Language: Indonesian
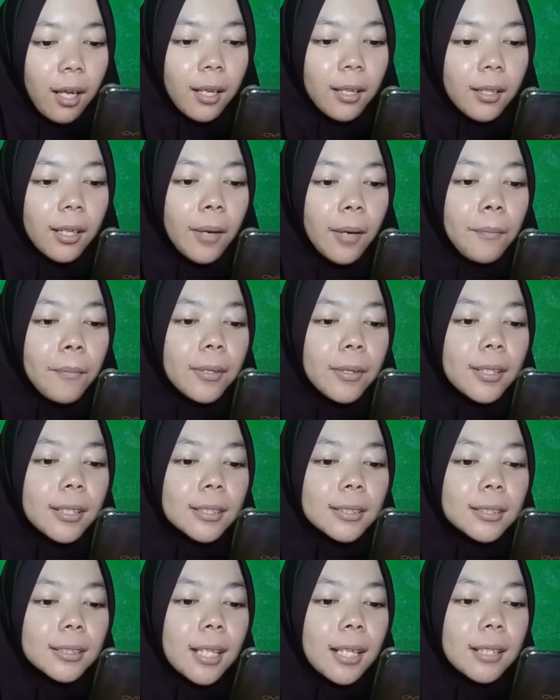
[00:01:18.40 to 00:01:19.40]

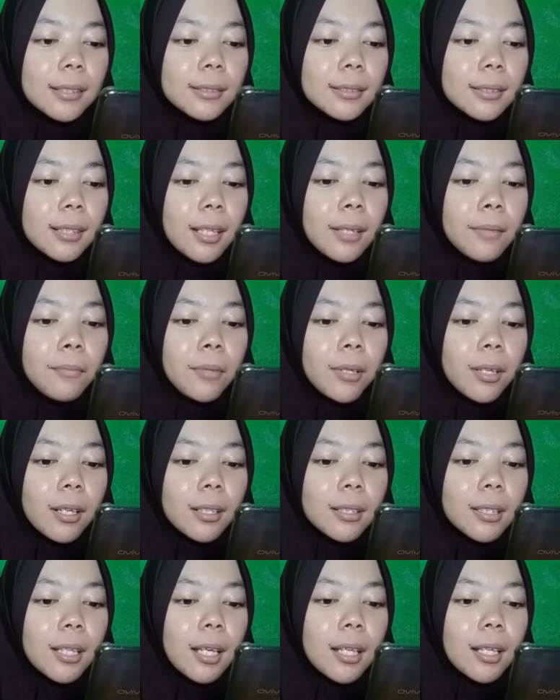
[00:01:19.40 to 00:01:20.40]
chemical sun cream
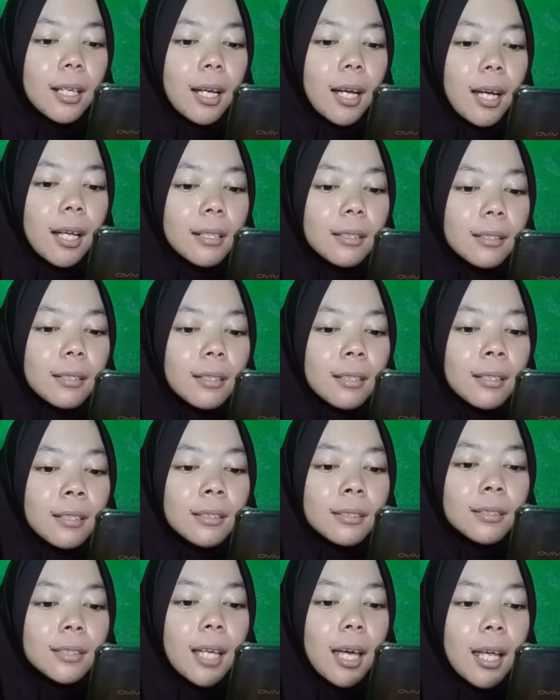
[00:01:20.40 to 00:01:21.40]
bekerja dengan
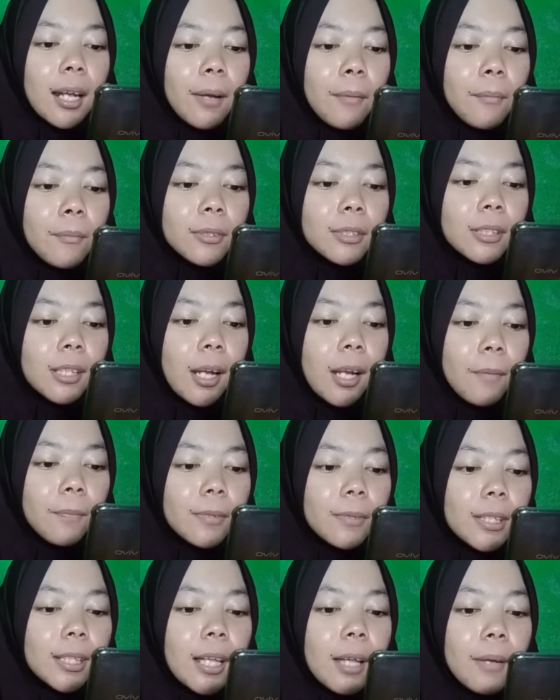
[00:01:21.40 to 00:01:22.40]
cara menyerap
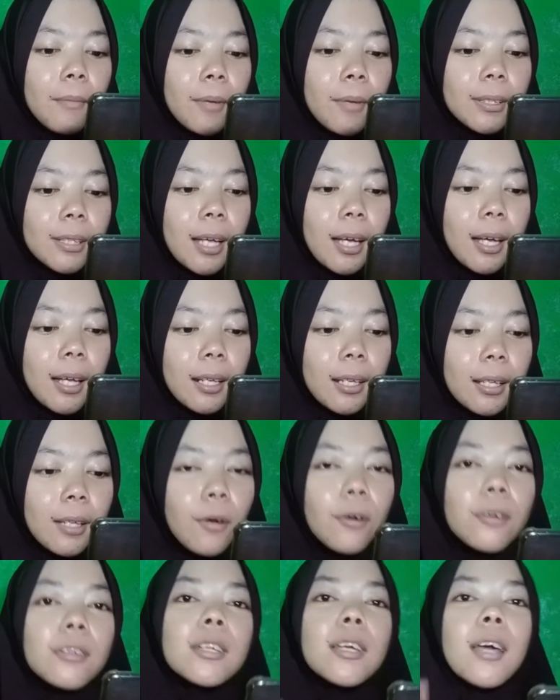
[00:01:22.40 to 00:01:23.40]
sinar
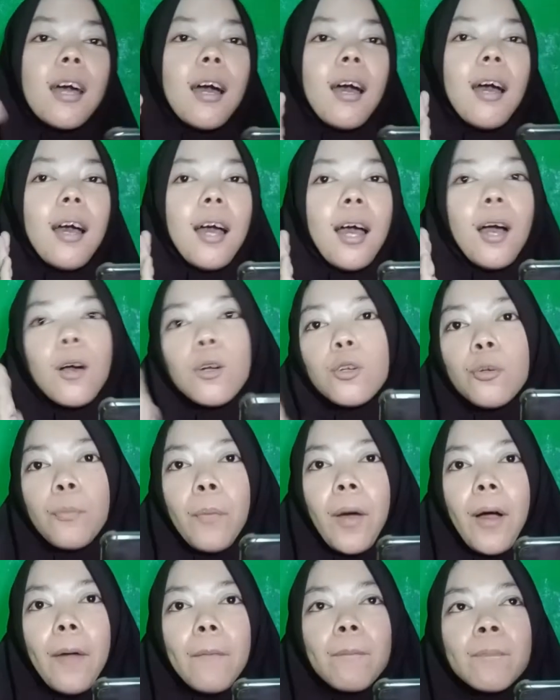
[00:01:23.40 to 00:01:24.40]
matahari oh iya aku
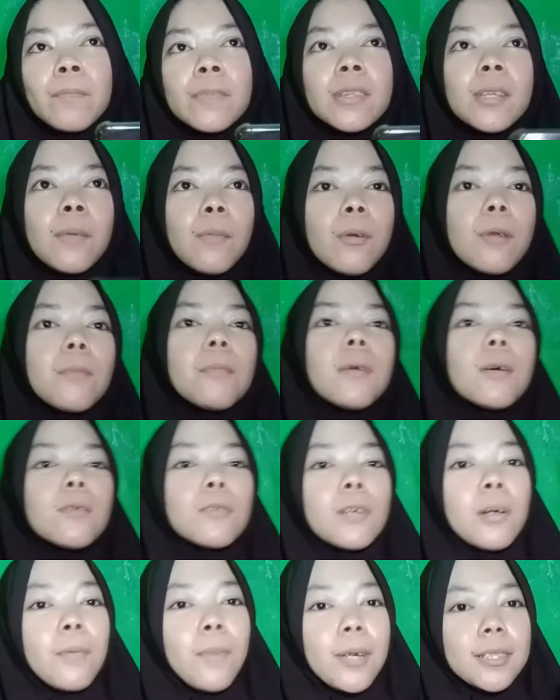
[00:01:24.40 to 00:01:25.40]
lupa sebelum
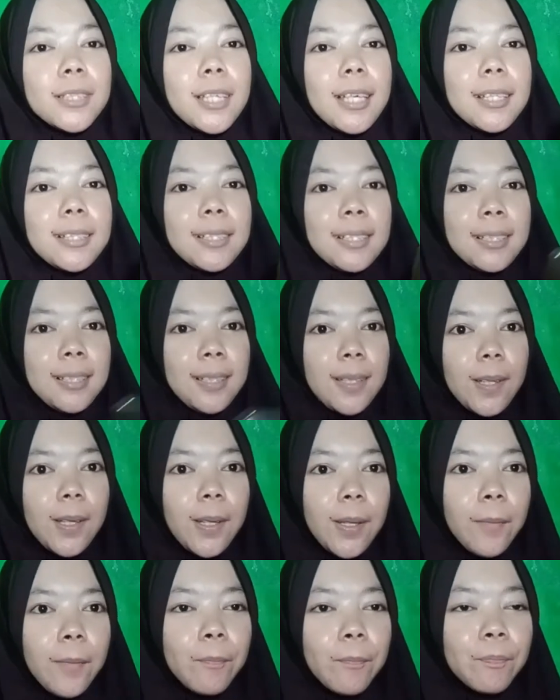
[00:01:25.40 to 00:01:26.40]
aku ngebacain
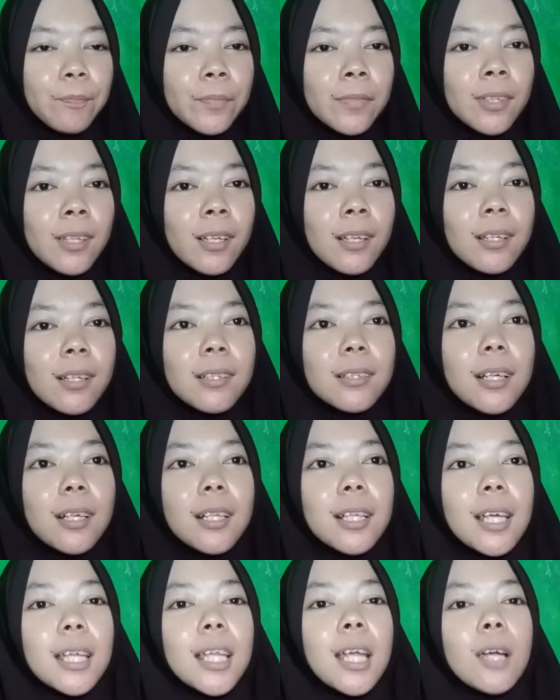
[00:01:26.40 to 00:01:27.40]
ini
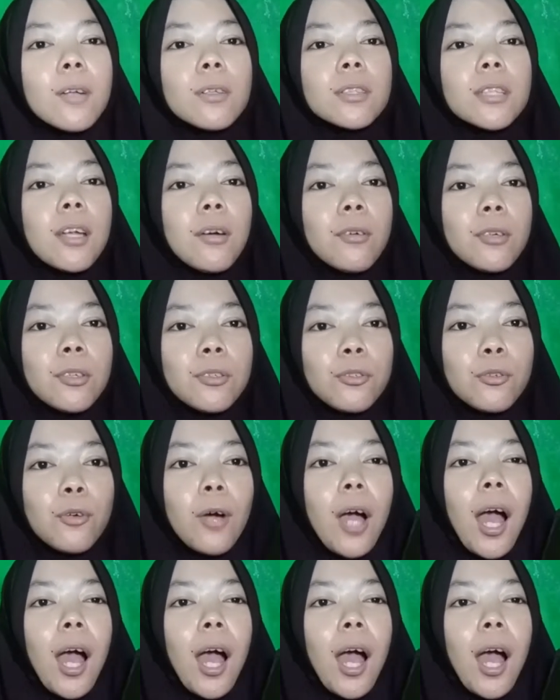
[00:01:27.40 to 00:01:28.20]
kalian harus tahu itu